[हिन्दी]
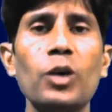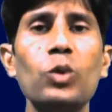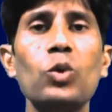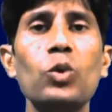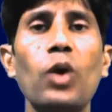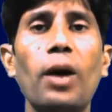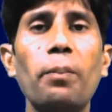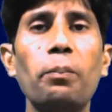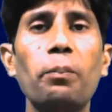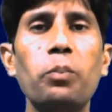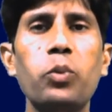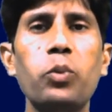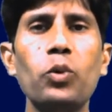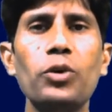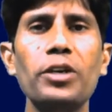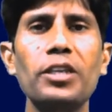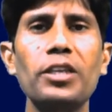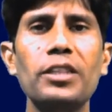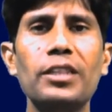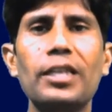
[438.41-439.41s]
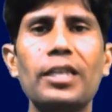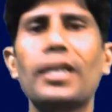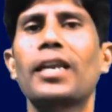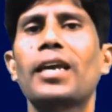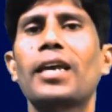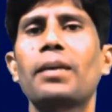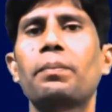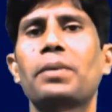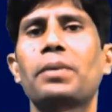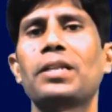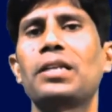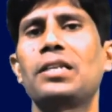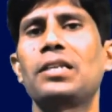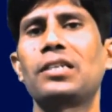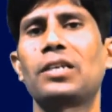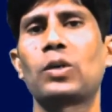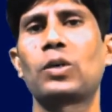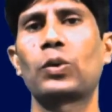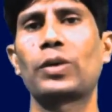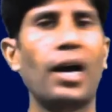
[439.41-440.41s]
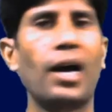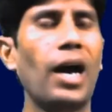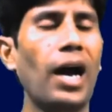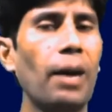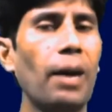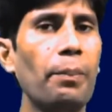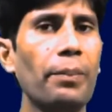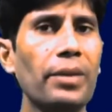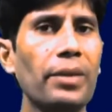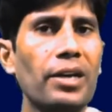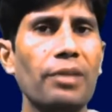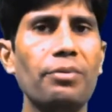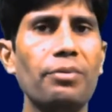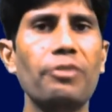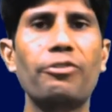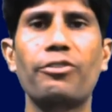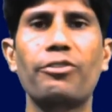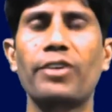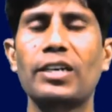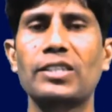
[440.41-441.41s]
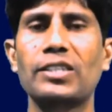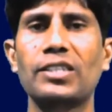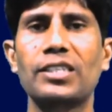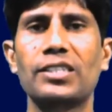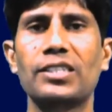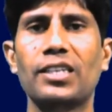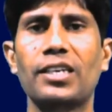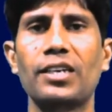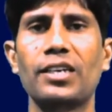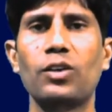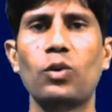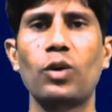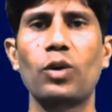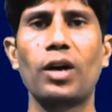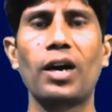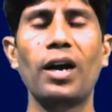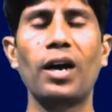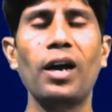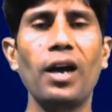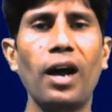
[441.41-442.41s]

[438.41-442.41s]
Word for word: तो आप पूरी तरह बदल जाओगे आप में कभी फ्रस्ट्रेशन नहीं होगा